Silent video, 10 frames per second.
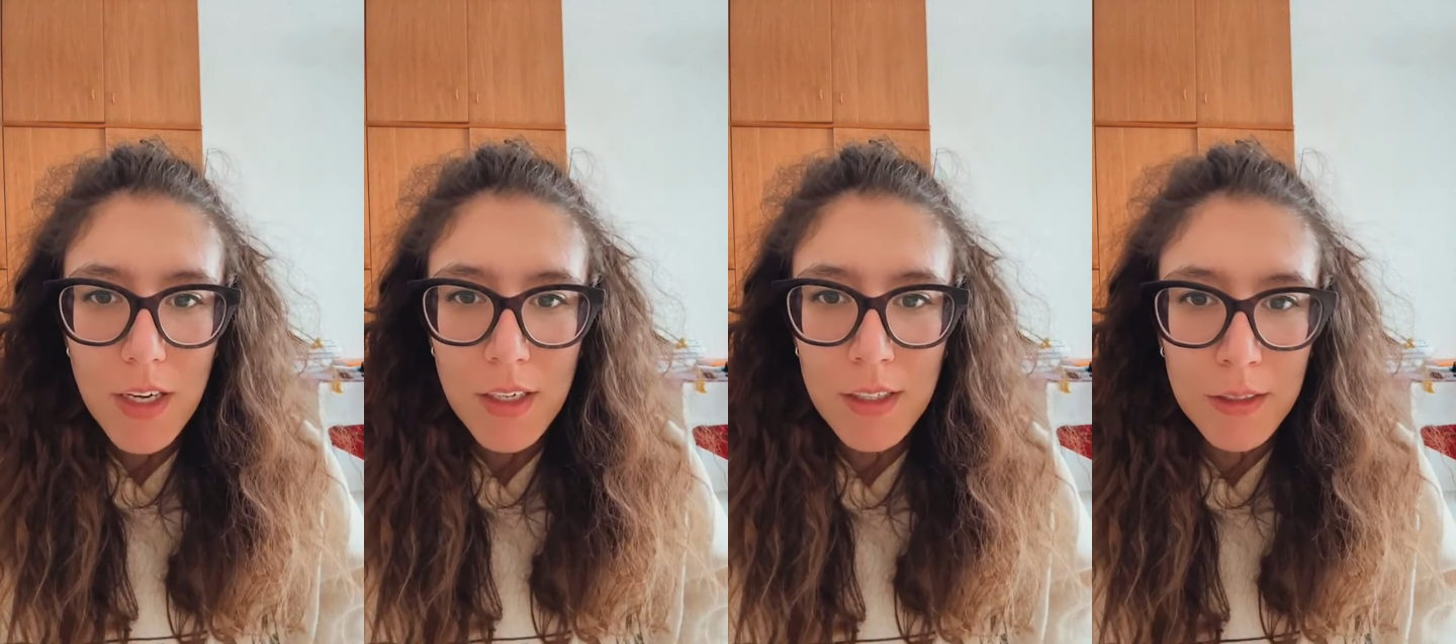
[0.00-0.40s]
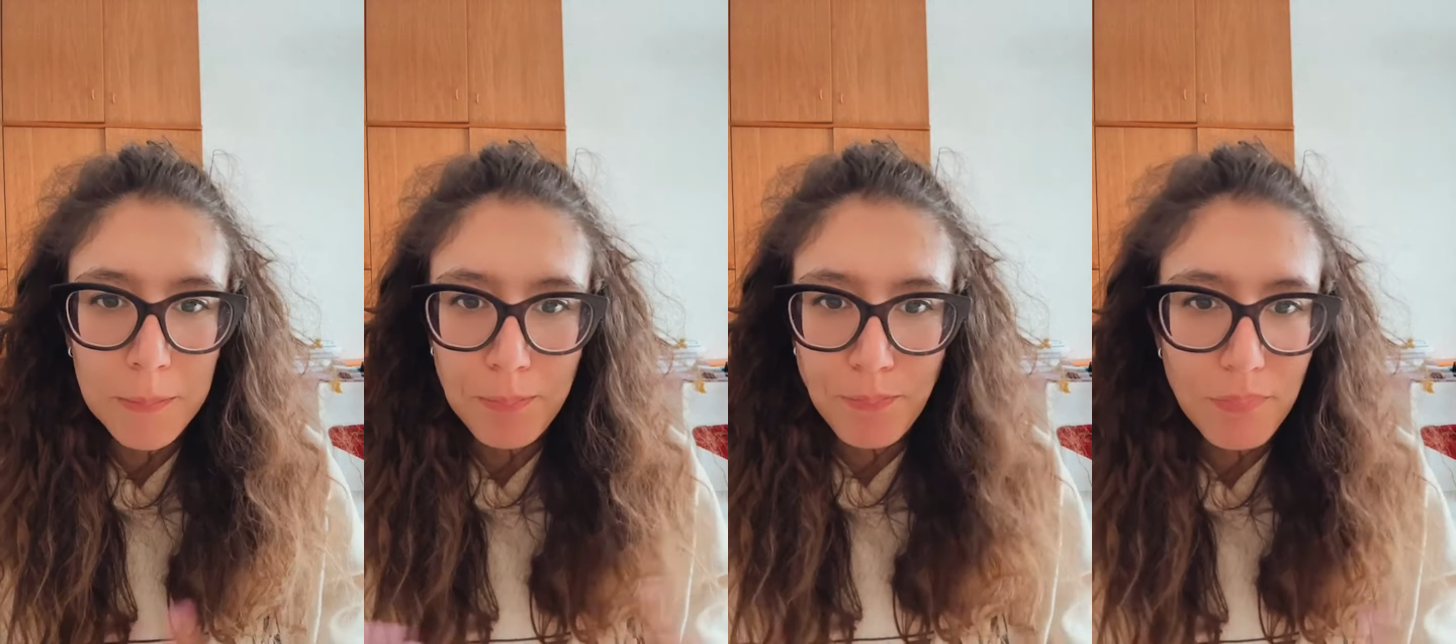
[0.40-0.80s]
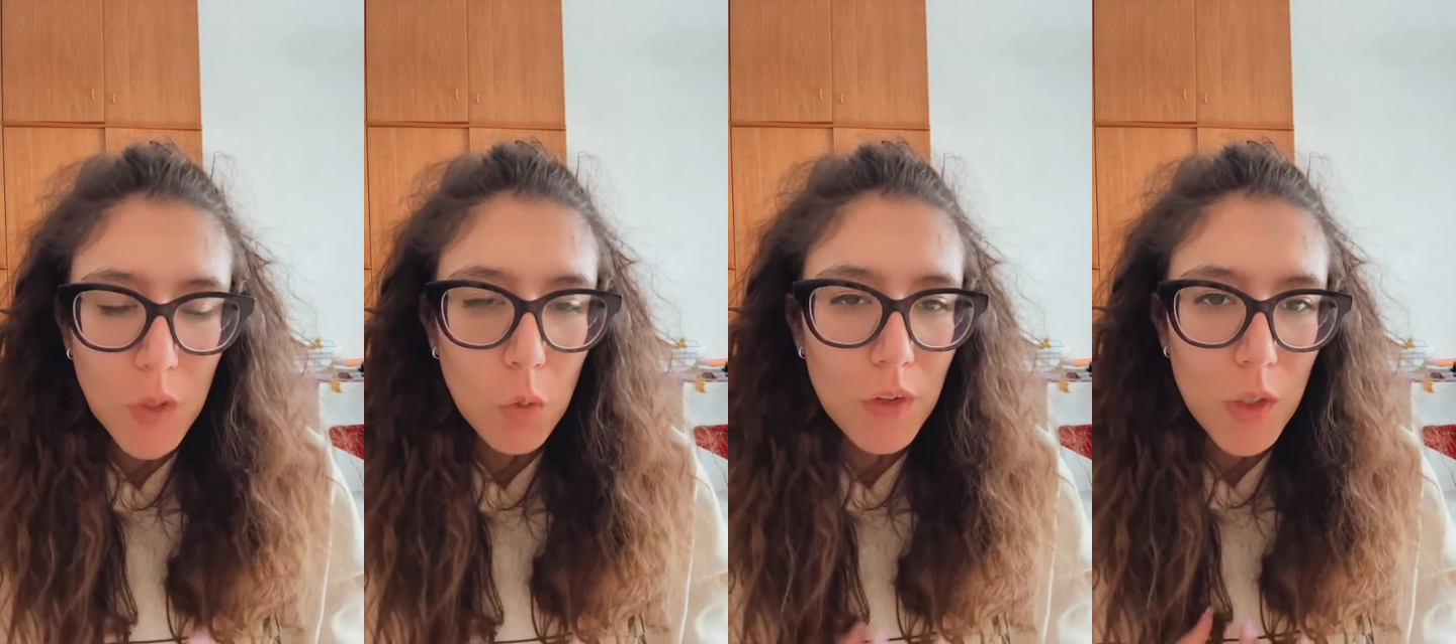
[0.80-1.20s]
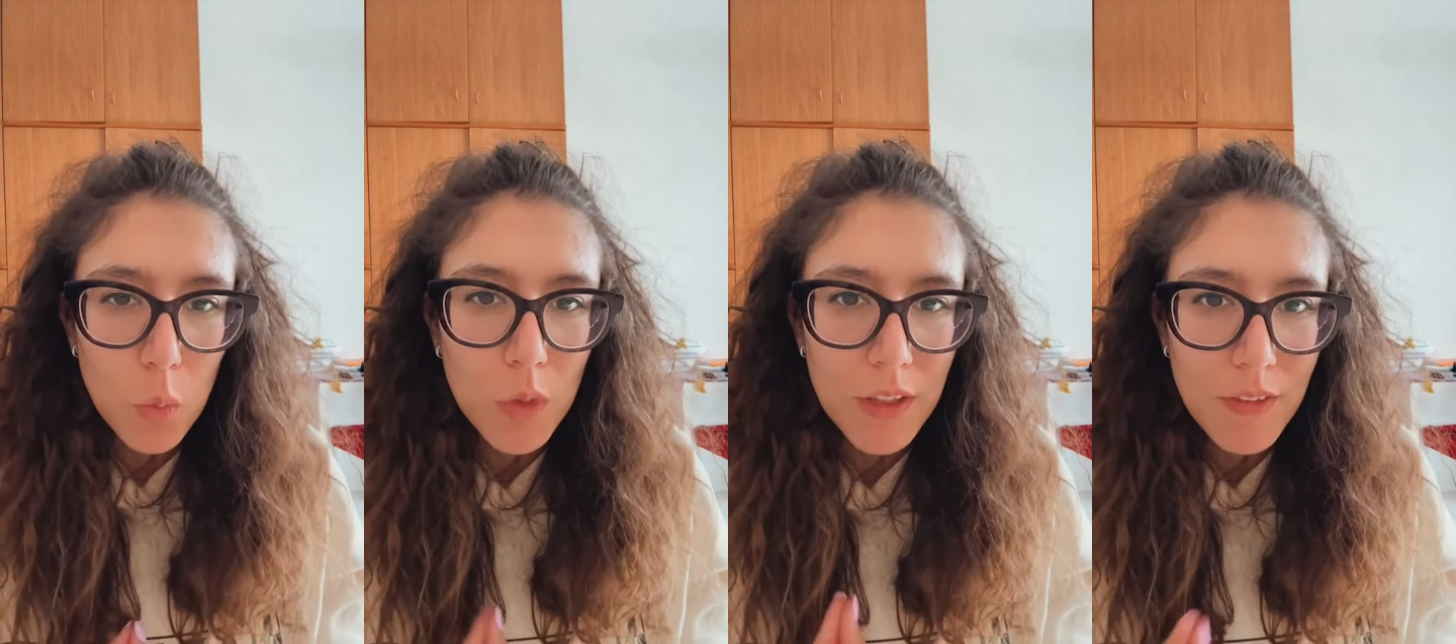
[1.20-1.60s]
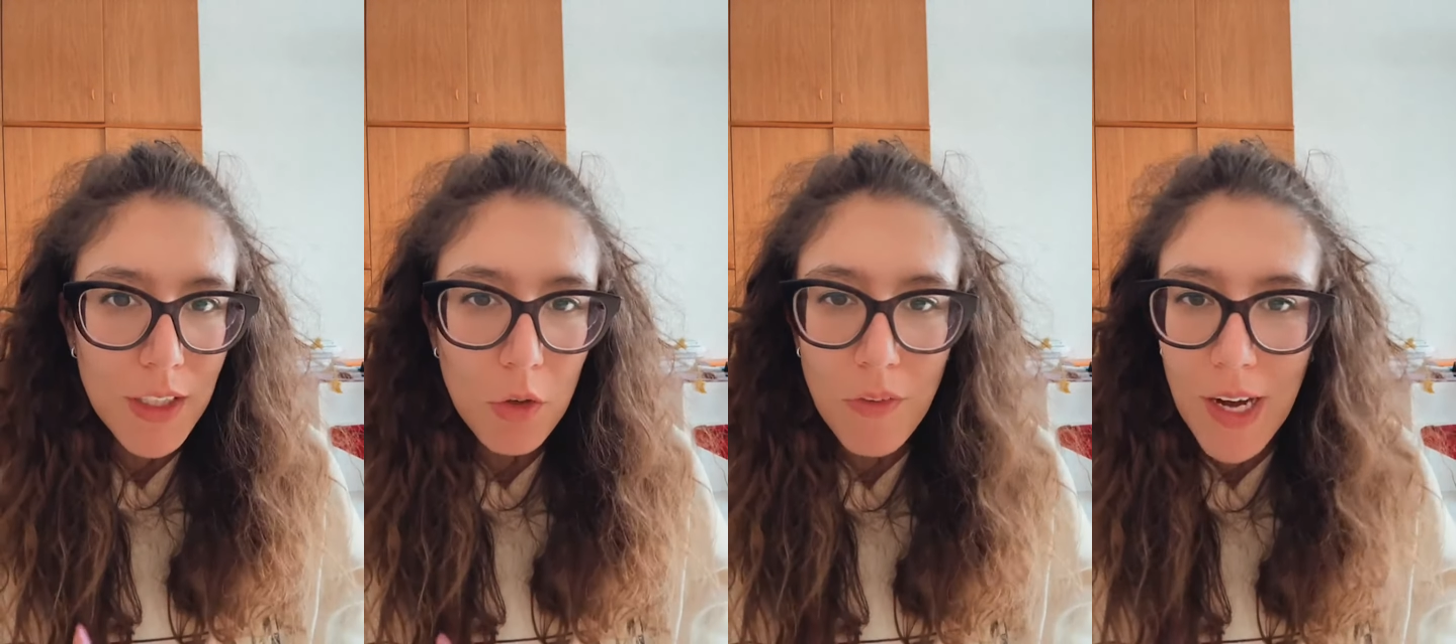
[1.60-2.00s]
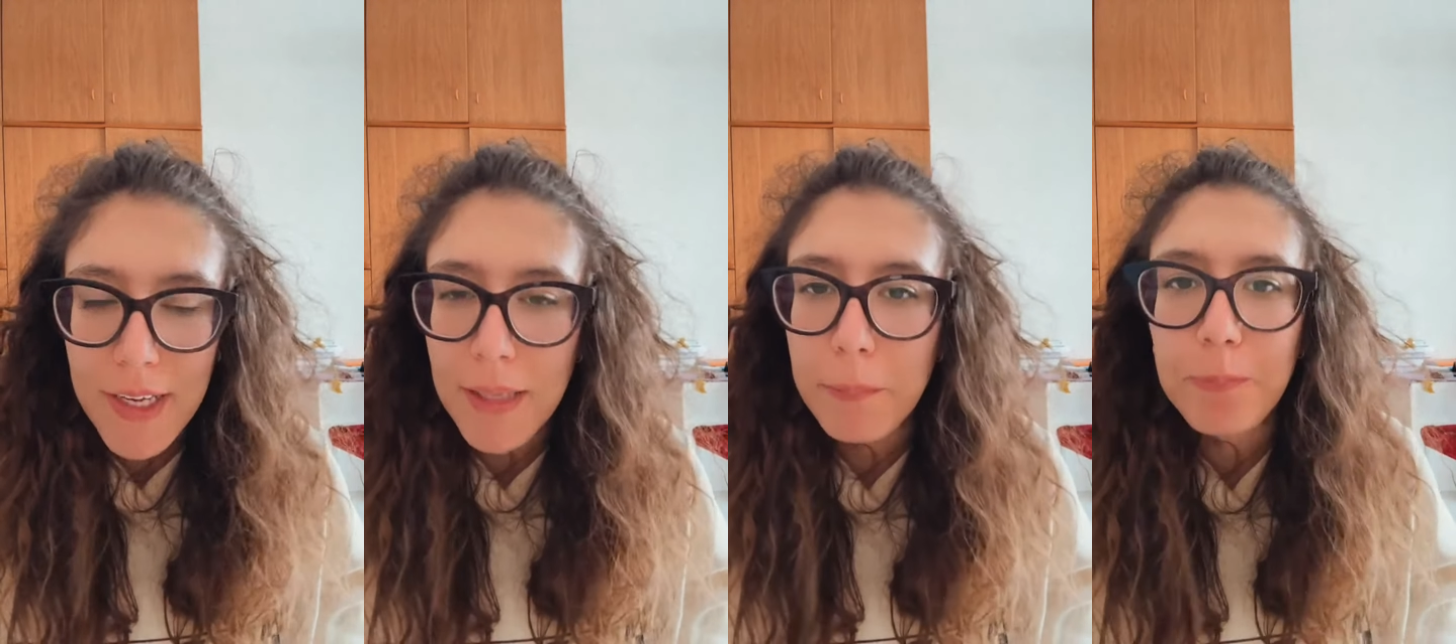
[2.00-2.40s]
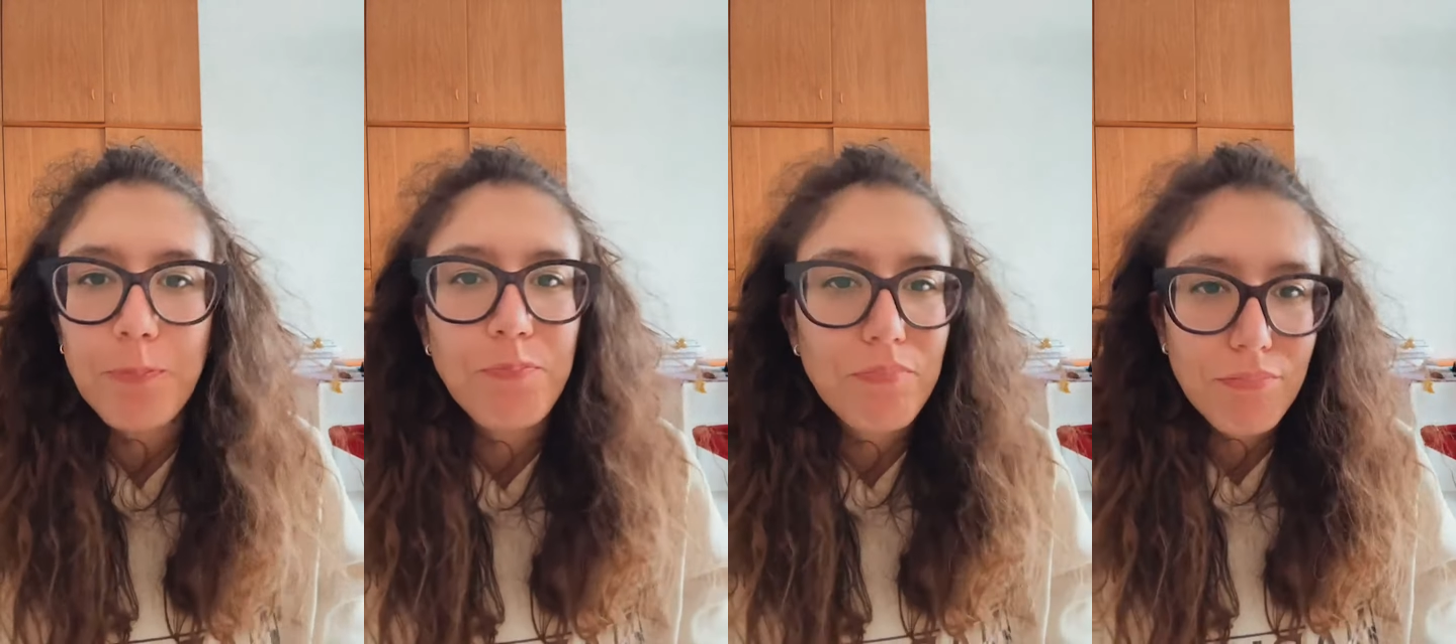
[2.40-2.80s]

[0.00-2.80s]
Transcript: a contenuti, video vari.